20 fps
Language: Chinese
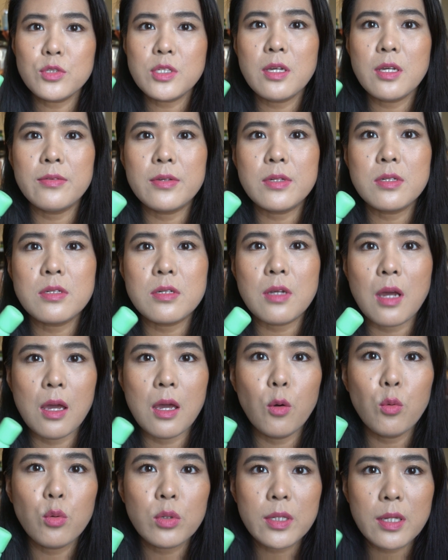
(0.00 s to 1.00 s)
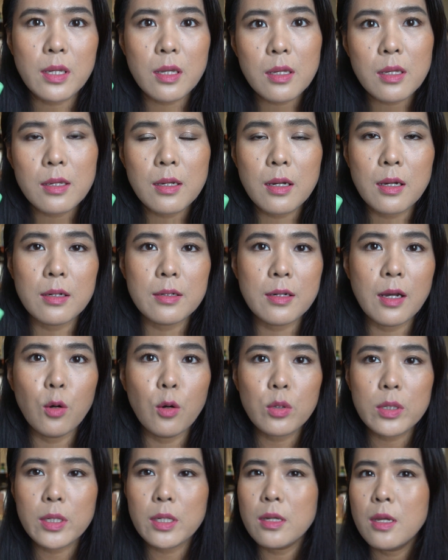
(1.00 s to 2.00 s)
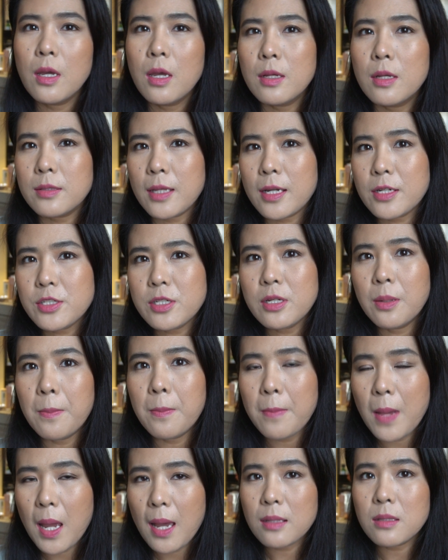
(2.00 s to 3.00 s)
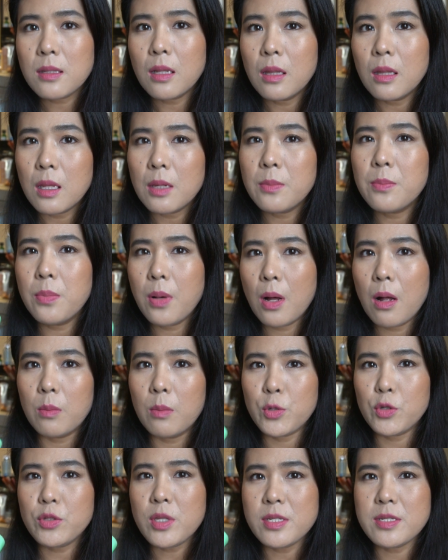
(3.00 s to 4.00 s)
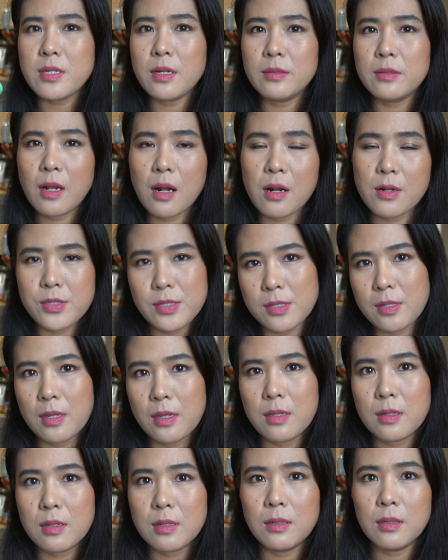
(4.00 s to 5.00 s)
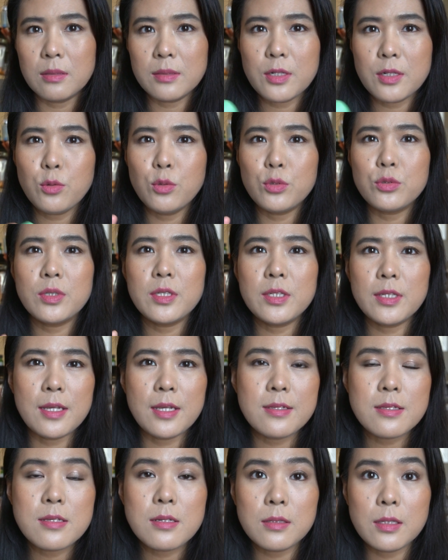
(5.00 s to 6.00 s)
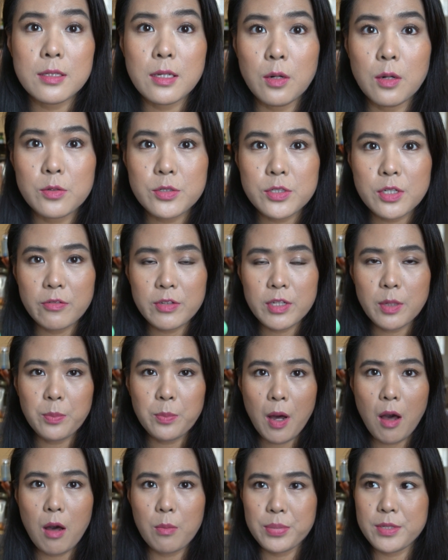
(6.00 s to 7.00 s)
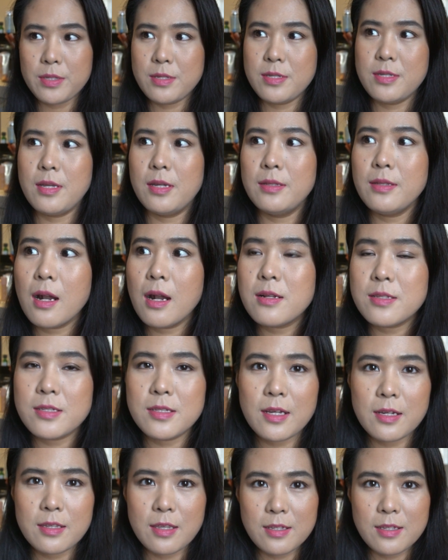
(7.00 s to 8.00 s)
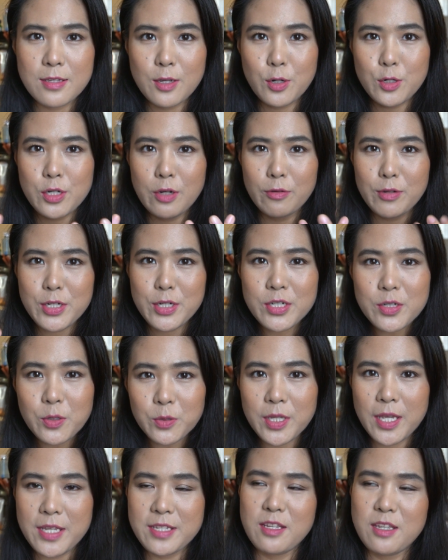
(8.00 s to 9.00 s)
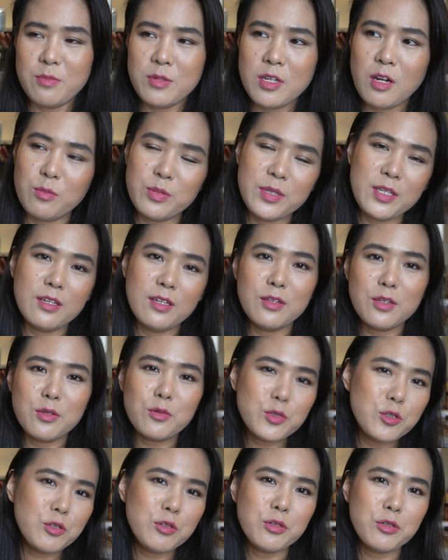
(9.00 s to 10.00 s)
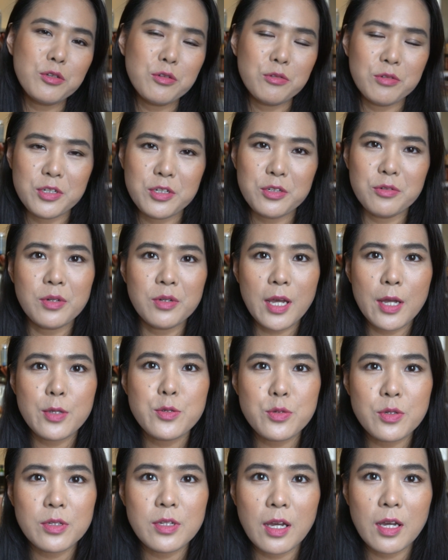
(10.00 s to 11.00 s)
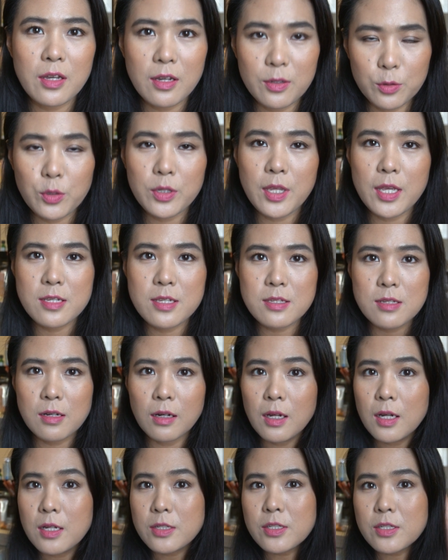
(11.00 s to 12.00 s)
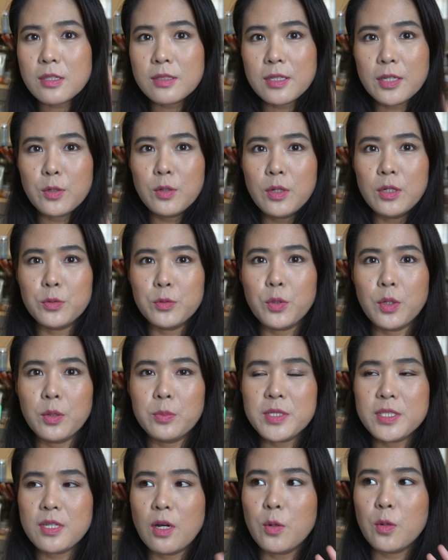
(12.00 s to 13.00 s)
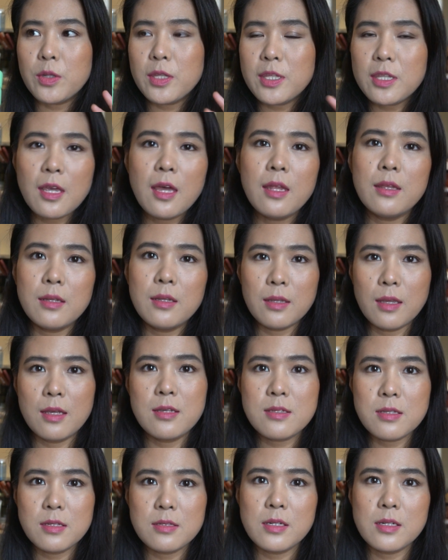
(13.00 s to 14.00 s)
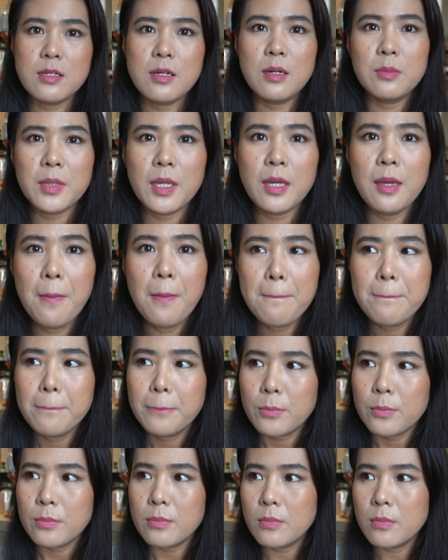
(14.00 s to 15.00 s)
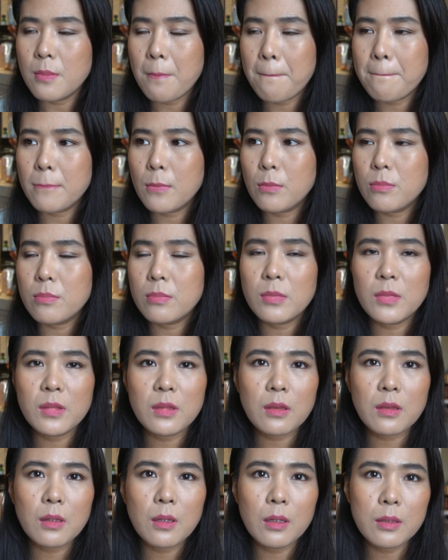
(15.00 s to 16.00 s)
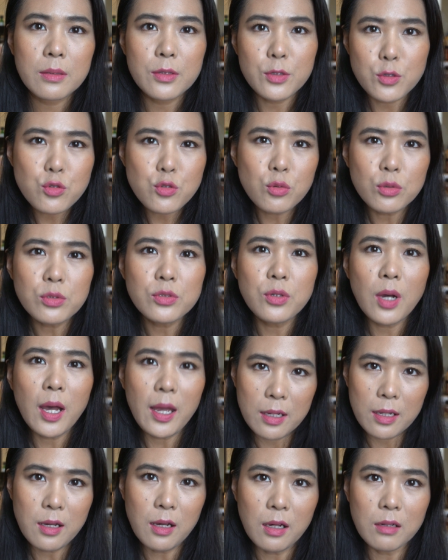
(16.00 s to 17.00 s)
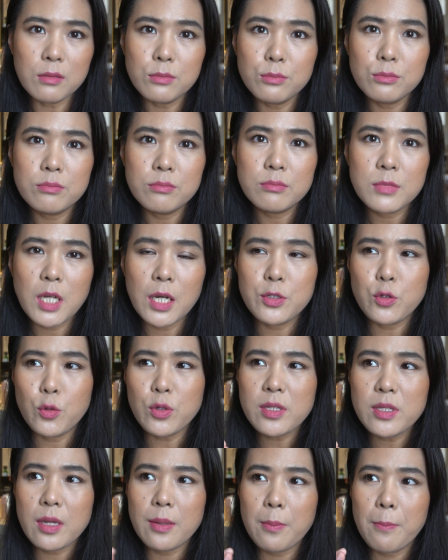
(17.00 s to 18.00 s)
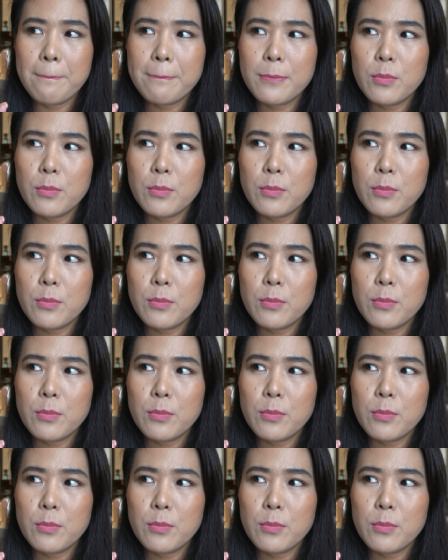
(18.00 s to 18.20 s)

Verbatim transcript: 前为止还 OK 啊，然后 OK，它是 Mag Lip Bomb，有点像 NARS 那一个，但是我觉得颜色呢要稍微的 pop 一些，NARS 那个颜色要稍微收敛一些，比较偏 neutral nude 这种感觉的，有很多颜色。这个呢有很多比较艳的颜色在上边，嗯，就就还好啊，有一点